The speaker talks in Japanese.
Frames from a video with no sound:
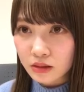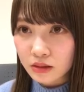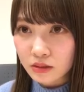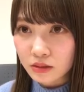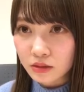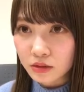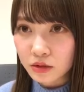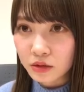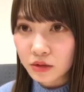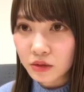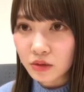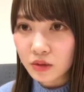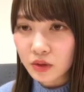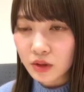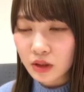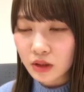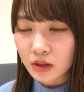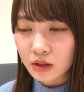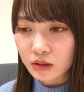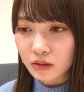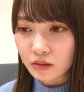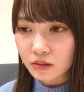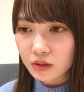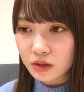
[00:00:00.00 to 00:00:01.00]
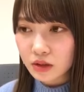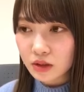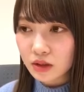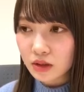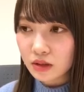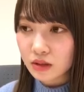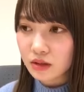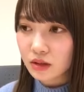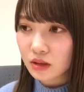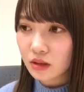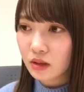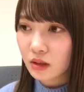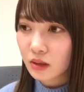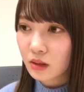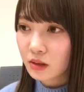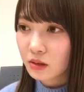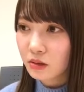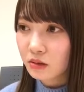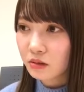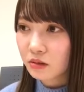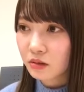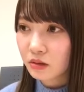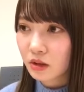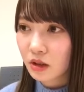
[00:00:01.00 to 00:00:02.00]
すごいよね、私ちゃんさ
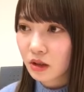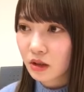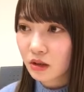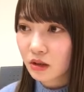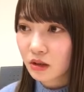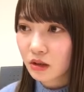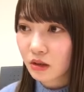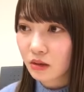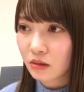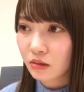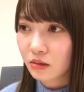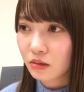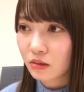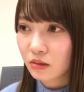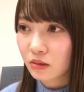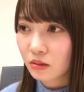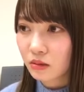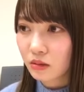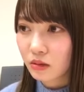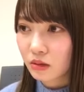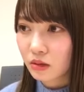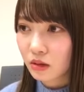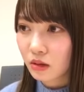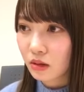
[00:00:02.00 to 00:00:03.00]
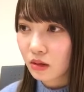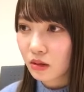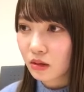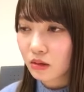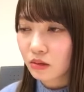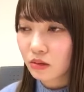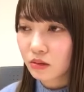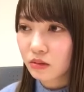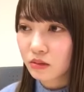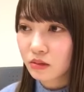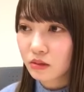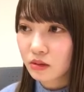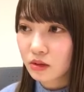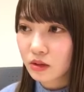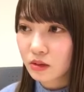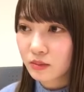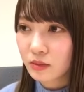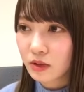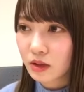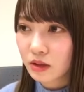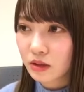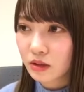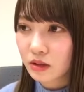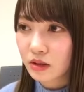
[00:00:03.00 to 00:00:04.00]
体力ないんだよ。だから本当
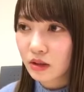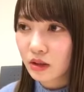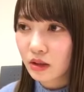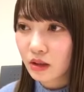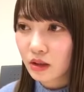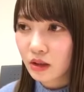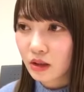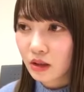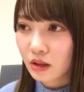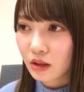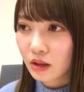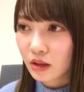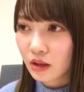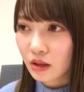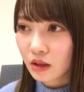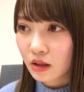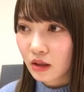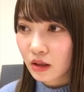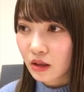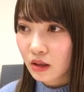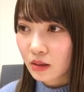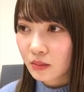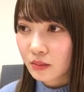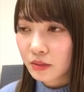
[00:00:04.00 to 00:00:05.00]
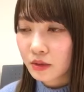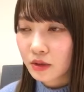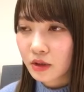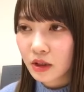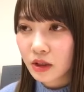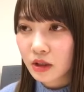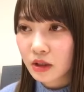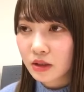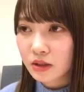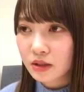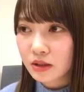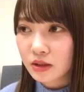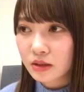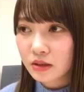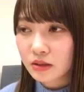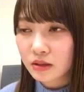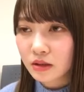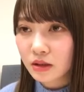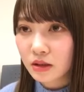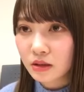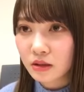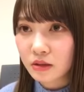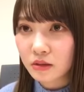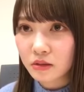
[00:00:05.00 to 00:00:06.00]
に見てて胸が熱
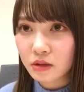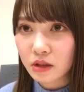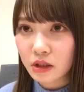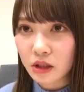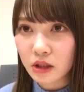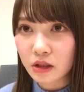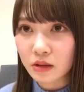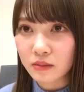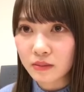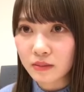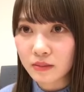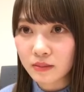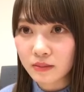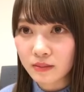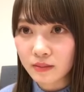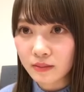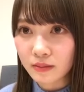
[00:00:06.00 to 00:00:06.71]
くなるよね。